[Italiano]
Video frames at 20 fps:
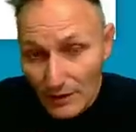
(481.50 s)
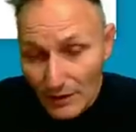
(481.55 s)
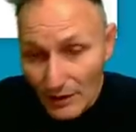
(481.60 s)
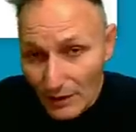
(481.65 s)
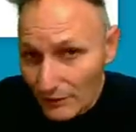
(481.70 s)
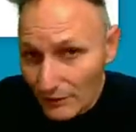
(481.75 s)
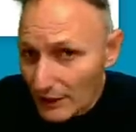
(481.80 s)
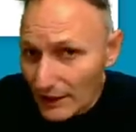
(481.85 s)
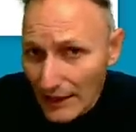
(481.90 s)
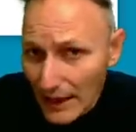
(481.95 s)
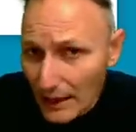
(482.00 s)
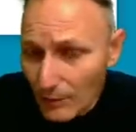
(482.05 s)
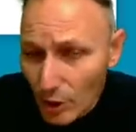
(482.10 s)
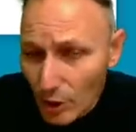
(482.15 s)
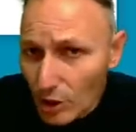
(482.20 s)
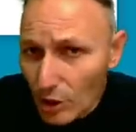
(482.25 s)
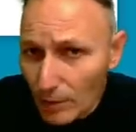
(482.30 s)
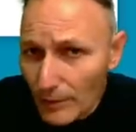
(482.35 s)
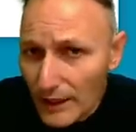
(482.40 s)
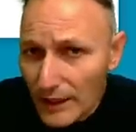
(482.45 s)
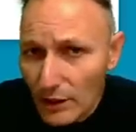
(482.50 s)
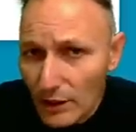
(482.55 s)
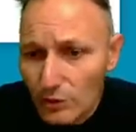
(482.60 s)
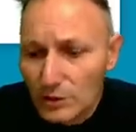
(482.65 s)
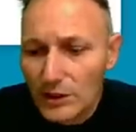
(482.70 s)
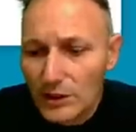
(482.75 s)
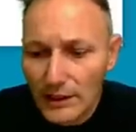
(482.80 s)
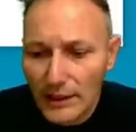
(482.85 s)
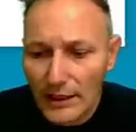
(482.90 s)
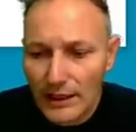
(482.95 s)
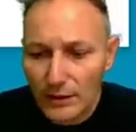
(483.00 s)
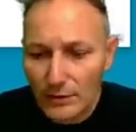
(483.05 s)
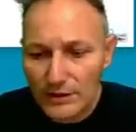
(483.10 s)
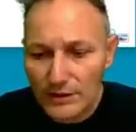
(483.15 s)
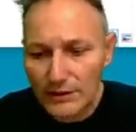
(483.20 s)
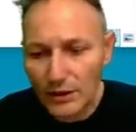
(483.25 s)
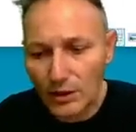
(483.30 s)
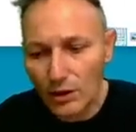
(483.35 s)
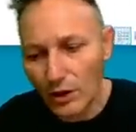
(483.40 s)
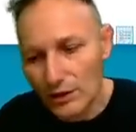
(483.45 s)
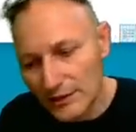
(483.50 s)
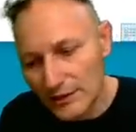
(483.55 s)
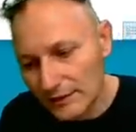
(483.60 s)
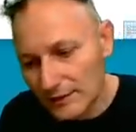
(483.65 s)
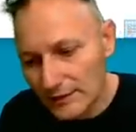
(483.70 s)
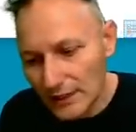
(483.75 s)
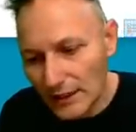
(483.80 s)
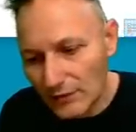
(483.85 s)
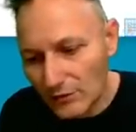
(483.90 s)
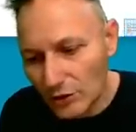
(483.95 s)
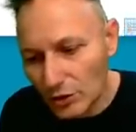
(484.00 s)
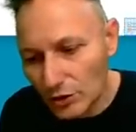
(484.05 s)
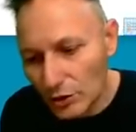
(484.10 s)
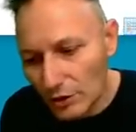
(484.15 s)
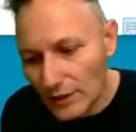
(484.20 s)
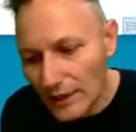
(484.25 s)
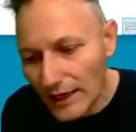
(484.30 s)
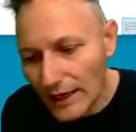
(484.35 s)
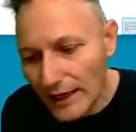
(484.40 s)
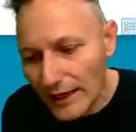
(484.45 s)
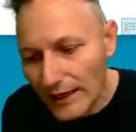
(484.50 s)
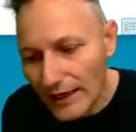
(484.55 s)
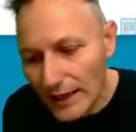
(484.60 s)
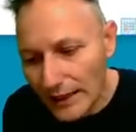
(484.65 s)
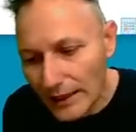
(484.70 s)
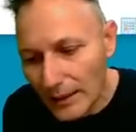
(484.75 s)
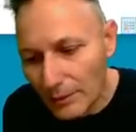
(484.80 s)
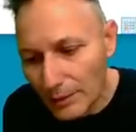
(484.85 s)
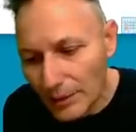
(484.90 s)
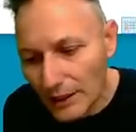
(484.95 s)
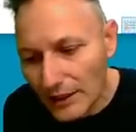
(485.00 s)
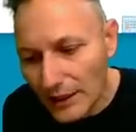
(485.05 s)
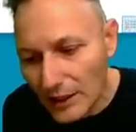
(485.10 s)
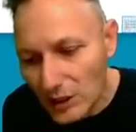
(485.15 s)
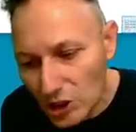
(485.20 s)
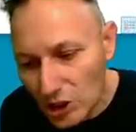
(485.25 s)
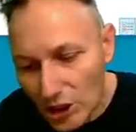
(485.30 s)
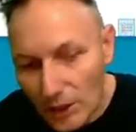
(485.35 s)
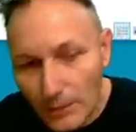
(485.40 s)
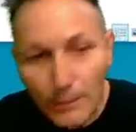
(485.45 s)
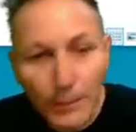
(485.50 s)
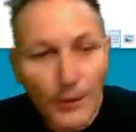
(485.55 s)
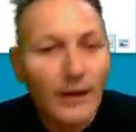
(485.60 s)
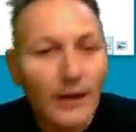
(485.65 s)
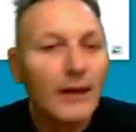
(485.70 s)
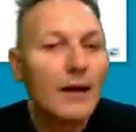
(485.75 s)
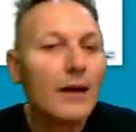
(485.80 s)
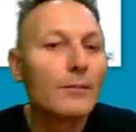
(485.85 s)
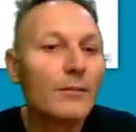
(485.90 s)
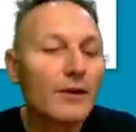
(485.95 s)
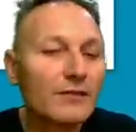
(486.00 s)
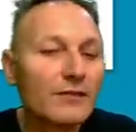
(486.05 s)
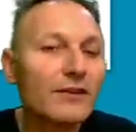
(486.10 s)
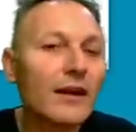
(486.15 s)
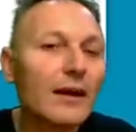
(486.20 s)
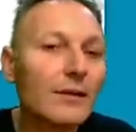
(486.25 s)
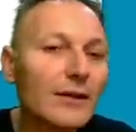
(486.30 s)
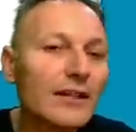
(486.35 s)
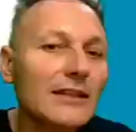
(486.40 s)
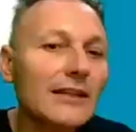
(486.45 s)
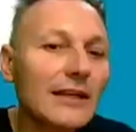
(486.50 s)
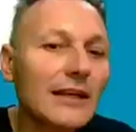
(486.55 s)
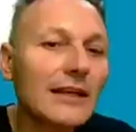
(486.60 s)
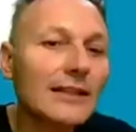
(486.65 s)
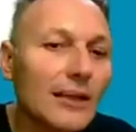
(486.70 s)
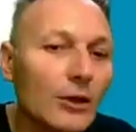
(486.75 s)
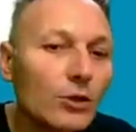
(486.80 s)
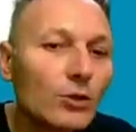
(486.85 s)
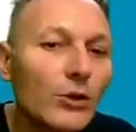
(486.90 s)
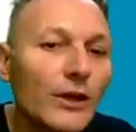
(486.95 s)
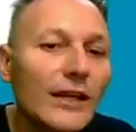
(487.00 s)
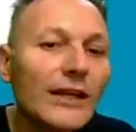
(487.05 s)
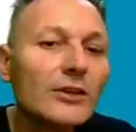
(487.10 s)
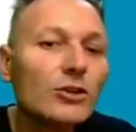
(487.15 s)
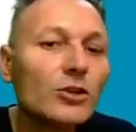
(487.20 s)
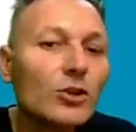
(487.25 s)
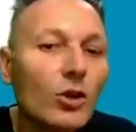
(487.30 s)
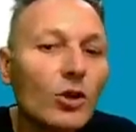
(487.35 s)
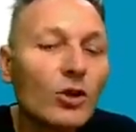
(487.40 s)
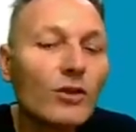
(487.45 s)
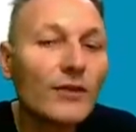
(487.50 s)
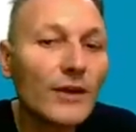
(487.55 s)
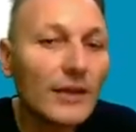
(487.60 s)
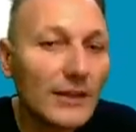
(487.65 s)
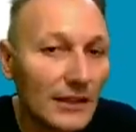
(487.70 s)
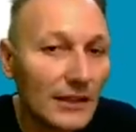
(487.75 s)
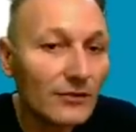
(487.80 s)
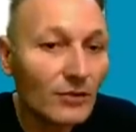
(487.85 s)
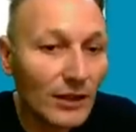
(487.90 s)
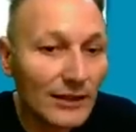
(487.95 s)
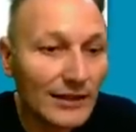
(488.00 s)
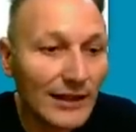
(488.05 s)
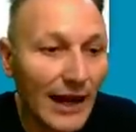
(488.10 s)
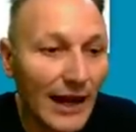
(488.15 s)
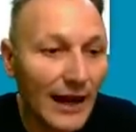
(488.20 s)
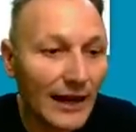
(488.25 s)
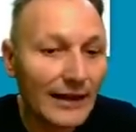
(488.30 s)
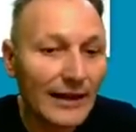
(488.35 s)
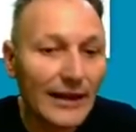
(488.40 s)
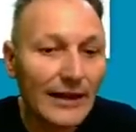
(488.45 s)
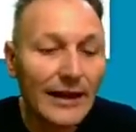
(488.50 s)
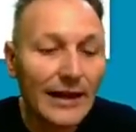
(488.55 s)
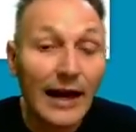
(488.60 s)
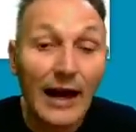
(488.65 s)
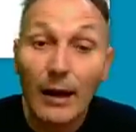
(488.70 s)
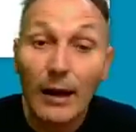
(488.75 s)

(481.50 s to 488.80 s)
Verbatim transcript: vediamo come ottenere questa cosa. Devo tornare a riaprire GIMP per farmi dire da lui dove devo andare a